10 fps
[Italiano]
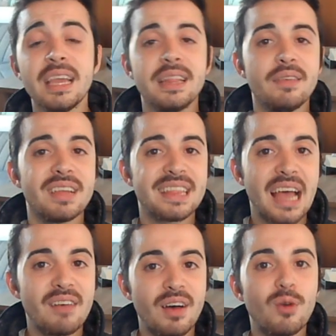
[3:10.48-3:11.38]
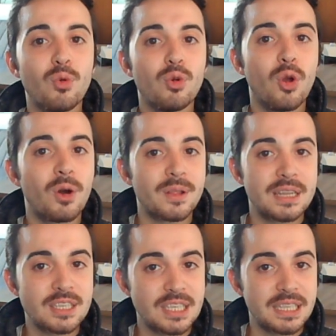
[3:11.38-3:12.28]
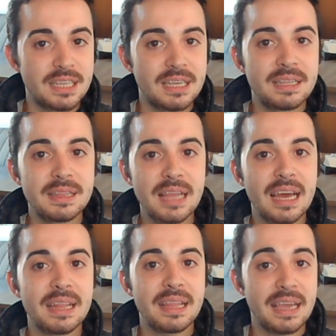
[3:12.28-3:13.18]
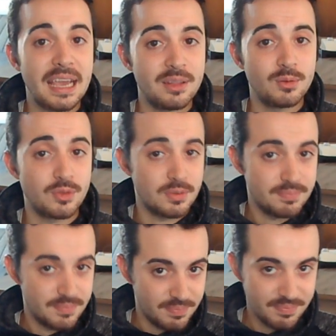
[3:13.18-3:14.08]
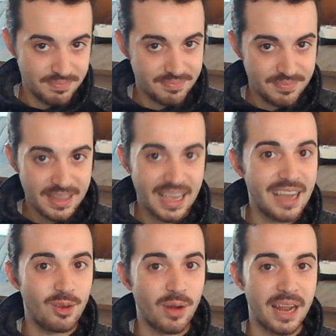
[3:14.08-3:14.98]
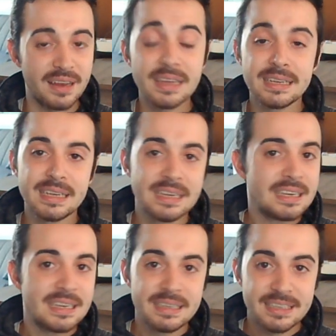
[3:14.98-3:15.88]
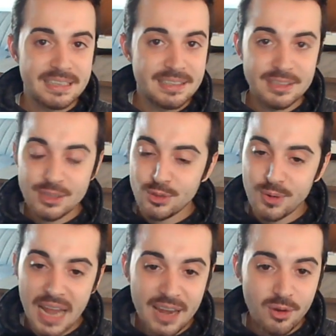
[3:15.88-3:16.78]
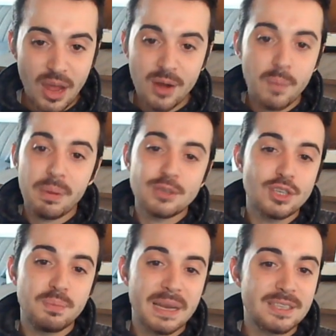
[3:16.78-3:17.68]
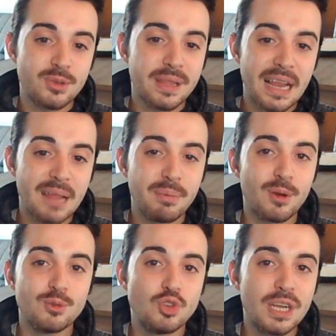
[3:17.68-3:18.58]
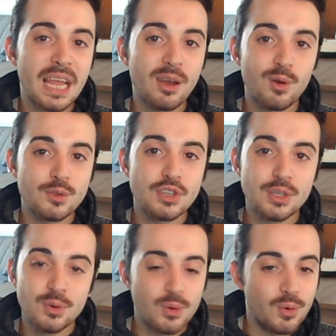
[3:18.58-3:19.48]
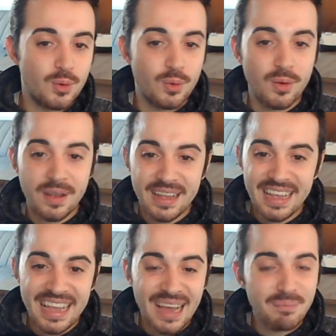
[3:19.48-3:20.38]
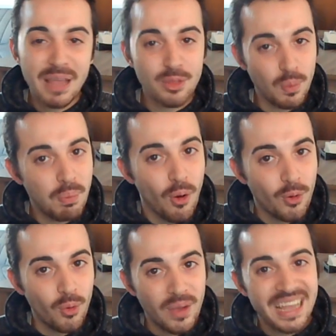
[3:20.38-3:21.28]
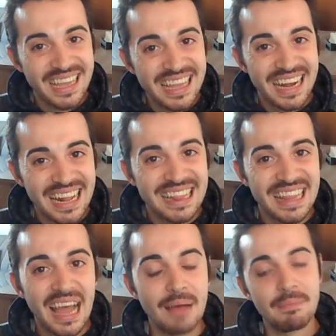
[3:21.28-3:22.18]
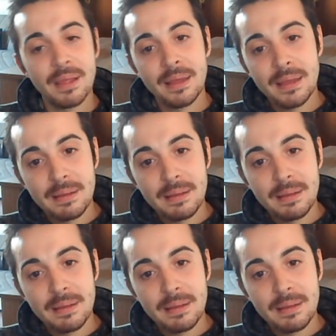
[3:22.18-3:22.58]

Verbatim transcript: che diventava un Lord Sith, Darth Cadus, Kylo Ren. Non è, hanno preso ispirazione dall'albero genealogico cambiando poco in realtà